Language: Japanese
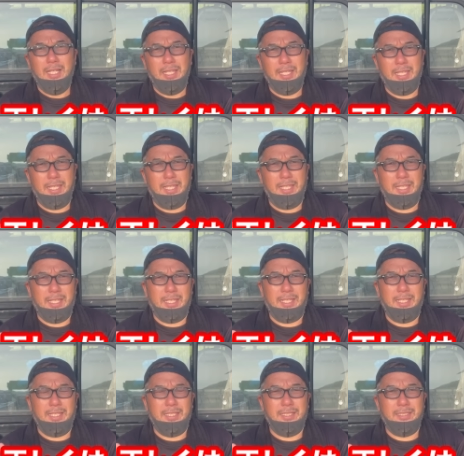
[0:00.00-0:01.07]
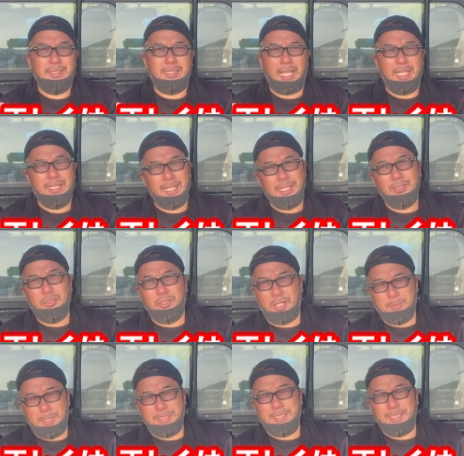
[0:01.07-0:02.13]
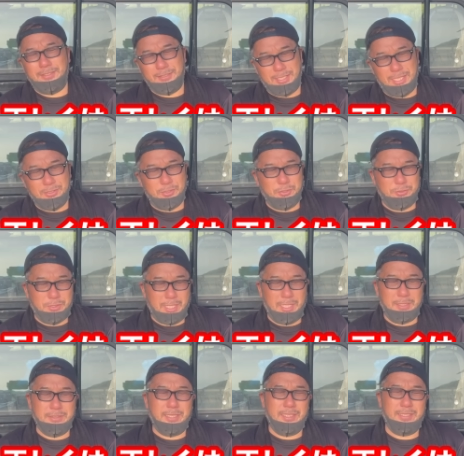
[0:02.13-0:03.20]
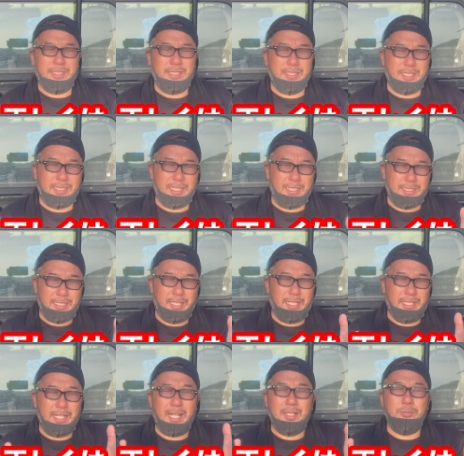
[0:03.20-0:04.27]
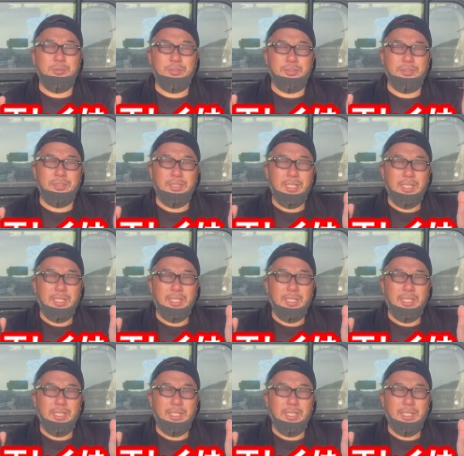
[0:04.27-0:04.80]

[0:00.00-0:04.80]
えー、対談というか、まあ、雑談というかさせていただいてライブ